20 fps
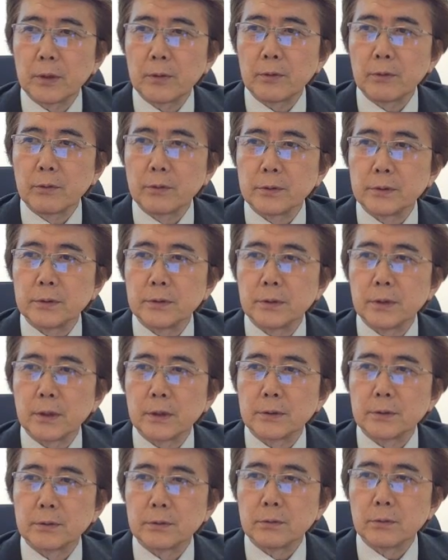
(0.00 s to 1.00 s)
病気かっていうのを
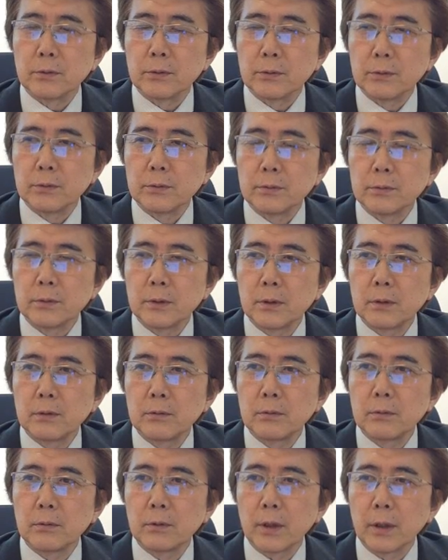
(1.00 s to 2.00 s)
診断するというふう
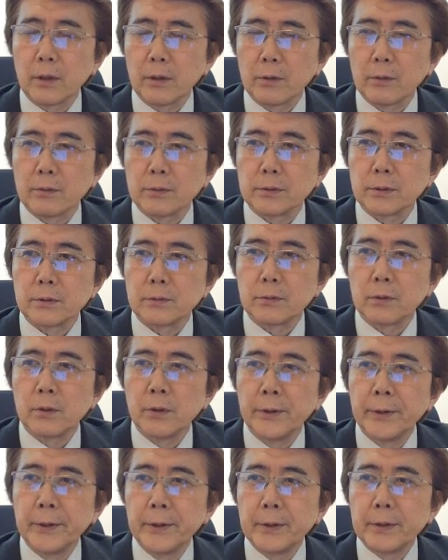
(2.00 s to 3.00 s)
なのの研究をしてい
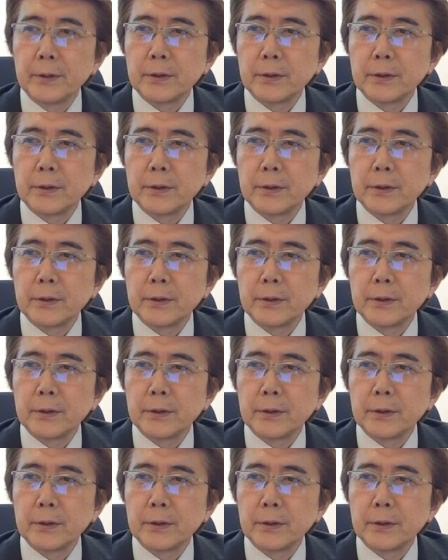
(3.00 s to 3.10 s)
ると。